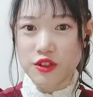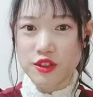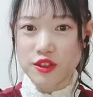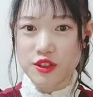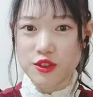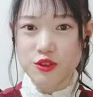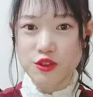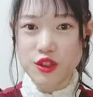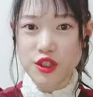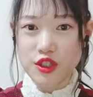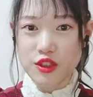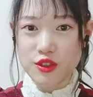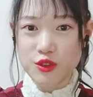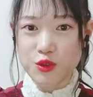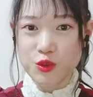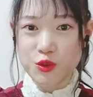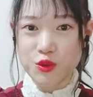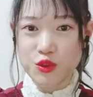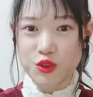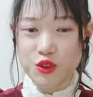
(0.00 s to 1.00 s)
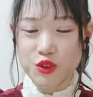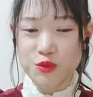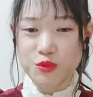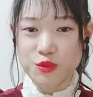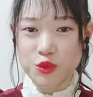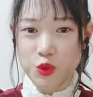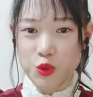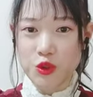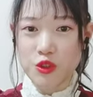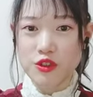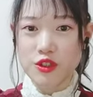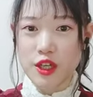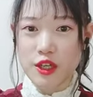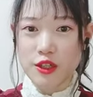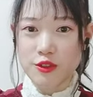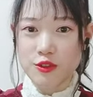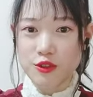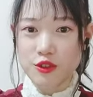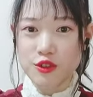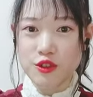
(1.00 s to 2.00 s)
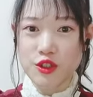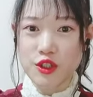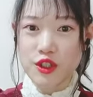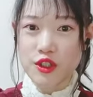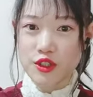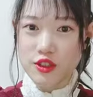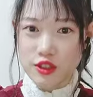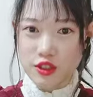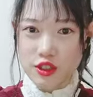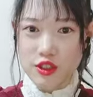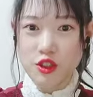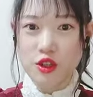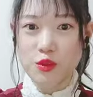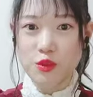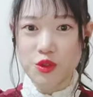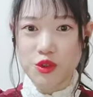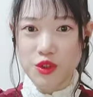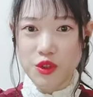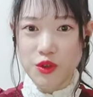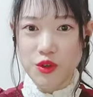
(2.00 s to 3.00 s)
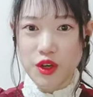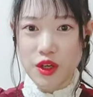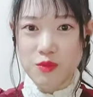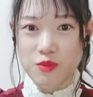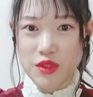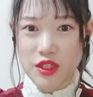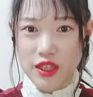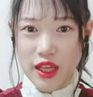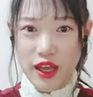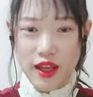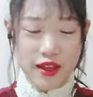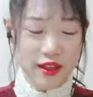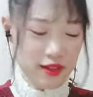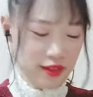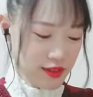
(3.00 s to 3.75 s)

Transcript: 그 후기를 조금 동영상으로 찍어보려고 합니다.